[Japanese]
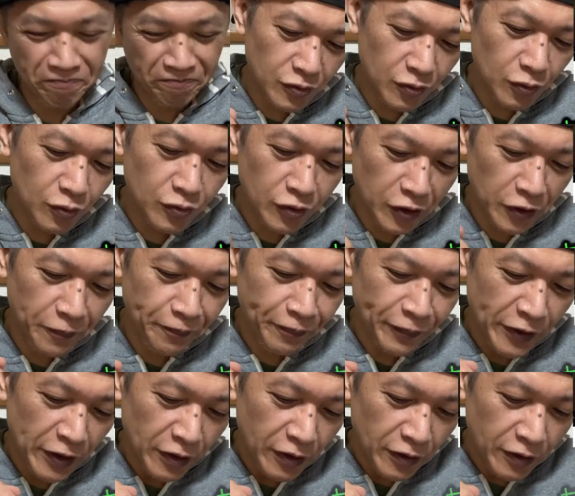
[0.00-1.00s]
特に、
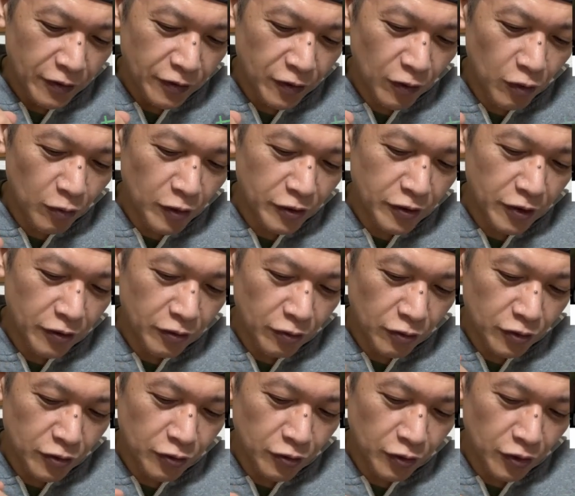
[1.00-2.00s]
セコマさん
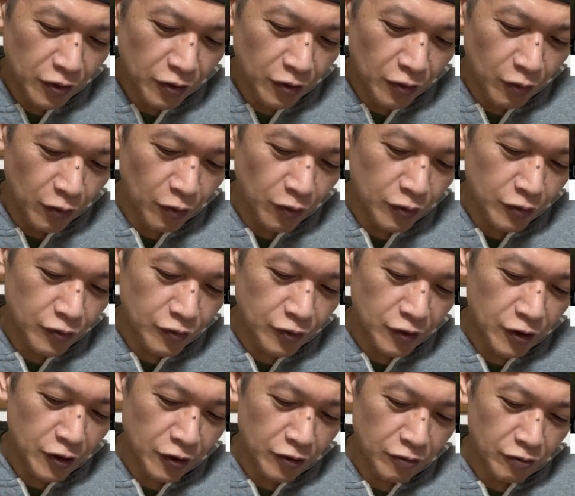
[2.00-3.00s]
の商品をお作
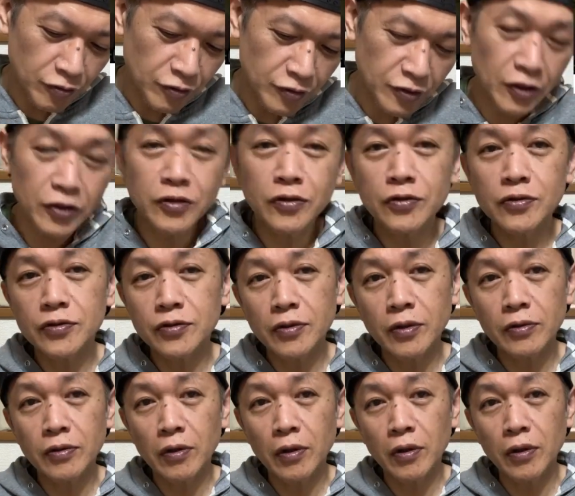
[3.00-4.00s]
りになってるの最近知った
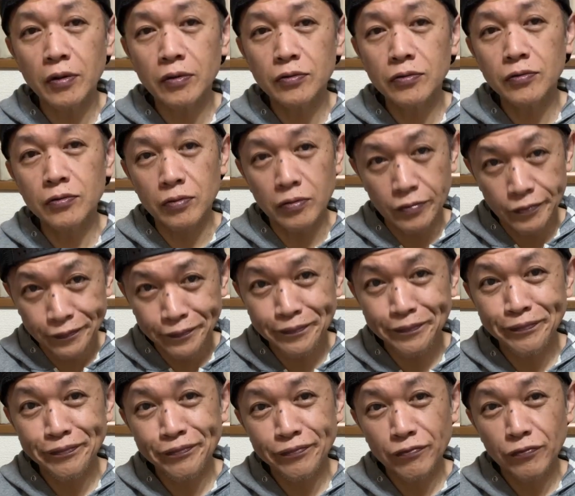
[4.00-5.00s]
んで、ちょっ
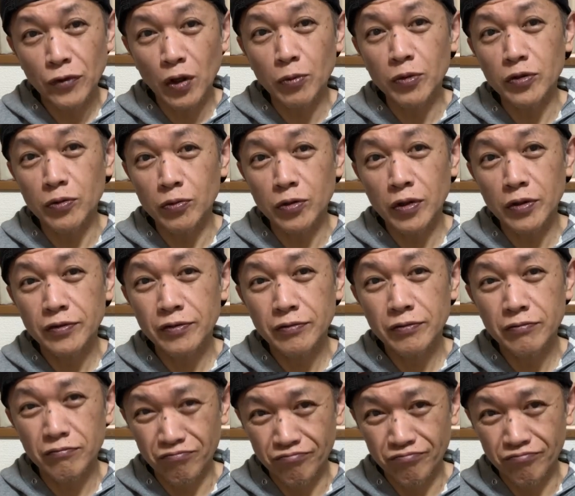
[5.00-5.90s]
と試してみたいです。